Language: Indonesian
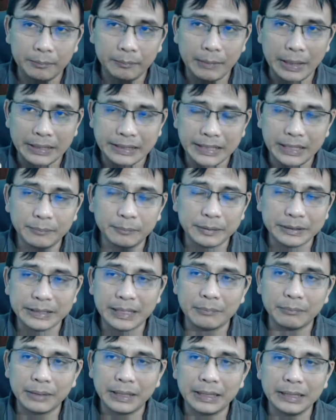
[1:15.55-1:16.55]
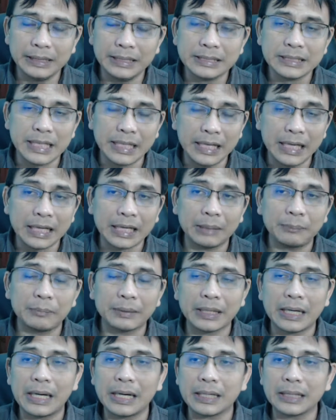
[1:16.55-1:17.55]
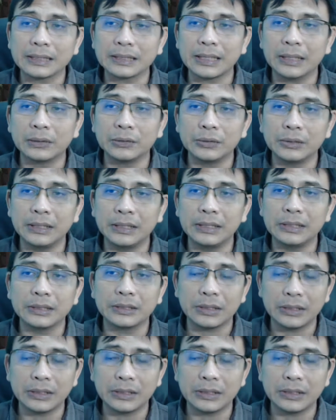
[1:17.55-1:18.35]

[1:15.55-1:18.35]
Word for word: bagian pertama ini saya akan mengenalkan satu jenis